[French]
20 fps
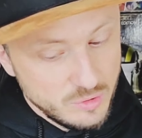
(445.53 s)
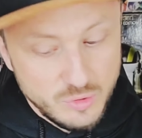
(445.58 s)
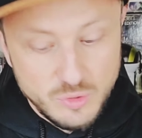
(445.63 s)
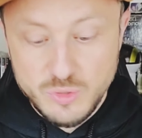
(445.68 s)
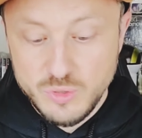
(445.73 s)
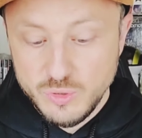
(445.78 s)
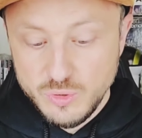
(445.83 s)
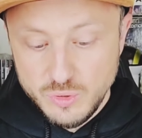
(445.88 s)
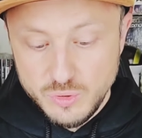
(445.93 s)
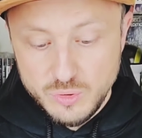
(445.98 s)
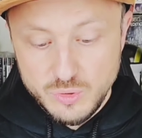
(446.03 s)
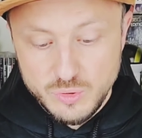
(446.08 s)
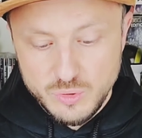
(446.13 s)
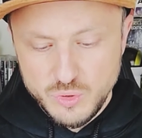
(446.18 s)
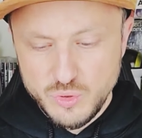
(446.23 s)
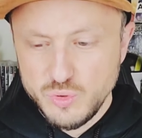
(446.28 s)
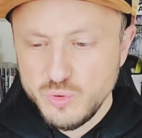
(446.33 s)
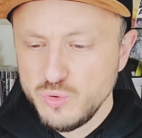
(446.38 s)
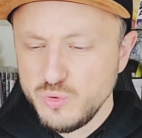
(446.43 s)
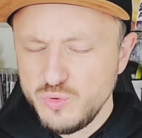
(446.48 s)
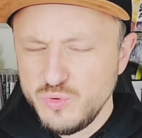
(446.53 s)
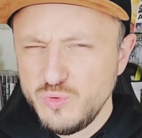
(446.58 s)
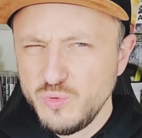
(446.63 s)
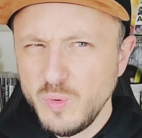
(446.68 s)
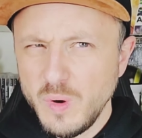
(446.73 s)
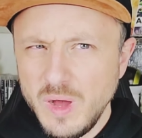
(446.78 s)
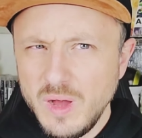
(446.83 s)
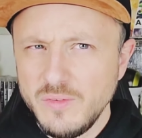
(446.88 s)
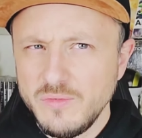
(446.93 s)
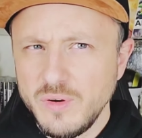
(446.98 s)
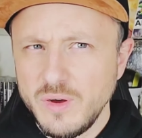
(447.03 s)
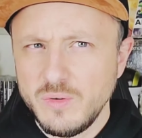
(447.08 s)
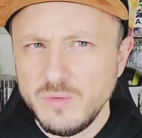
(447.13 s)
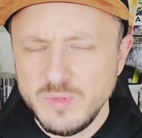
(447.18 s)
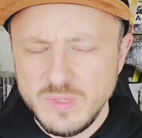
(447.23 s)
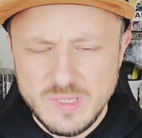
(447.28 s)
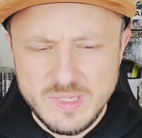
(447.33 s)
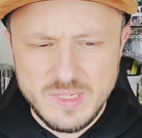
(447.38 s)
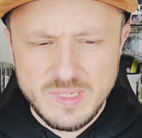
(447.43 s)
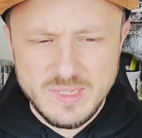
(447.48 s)
que je dois avoir
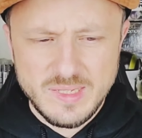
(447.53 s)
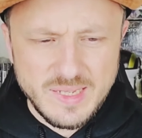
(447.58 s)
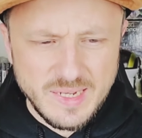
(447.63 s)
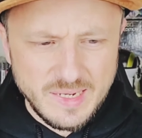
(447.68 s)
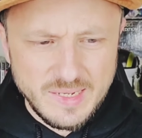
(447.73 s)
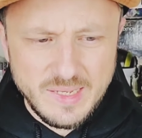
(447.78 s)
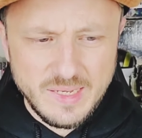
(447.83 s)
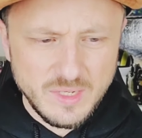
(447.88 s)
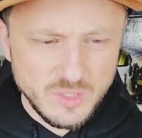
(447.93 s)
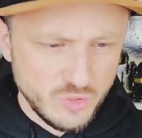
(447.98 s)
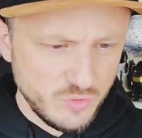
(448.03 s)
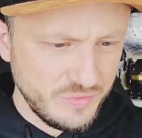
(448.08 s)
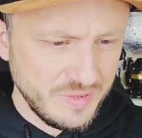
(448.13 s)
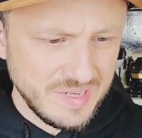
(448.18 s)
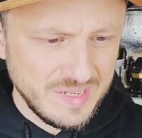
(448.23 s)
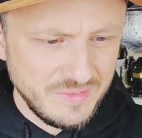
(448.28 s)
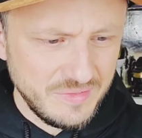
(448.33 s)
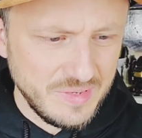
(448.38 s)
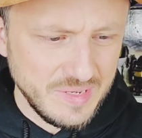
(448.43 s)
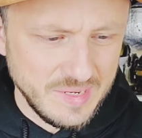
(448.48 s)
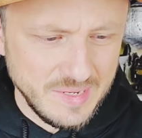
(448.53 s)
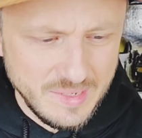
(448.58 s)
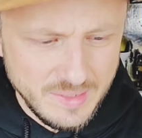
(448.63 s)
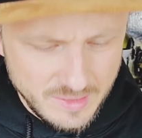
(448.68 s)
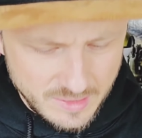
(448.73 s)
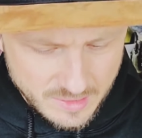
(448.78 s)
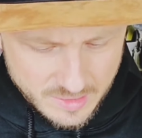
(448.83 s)
aussi derrière, je vérifierai.